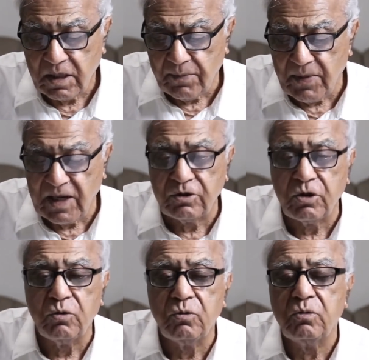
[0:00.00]
अब मैं
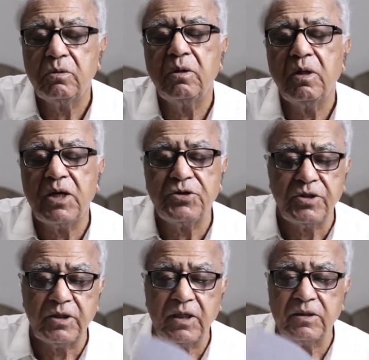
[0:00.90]
आता हूँ
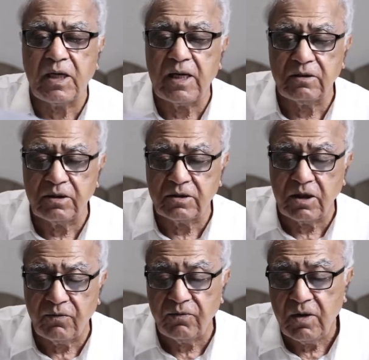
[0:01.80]
असली हजरात की
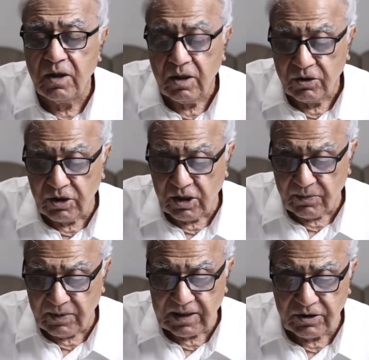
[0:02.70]
तरफ जिन्हें
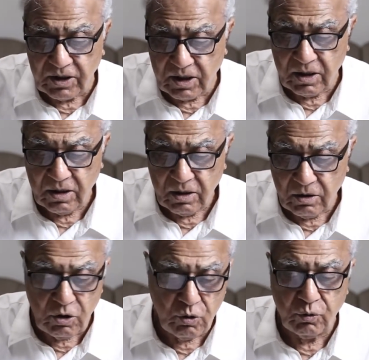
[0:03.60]
हम कहते हैं
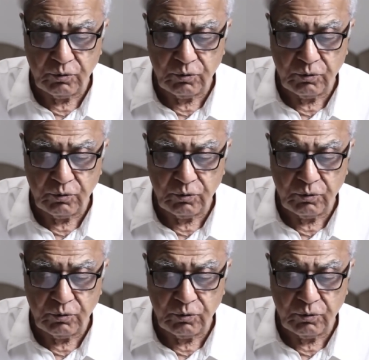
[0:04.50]
ले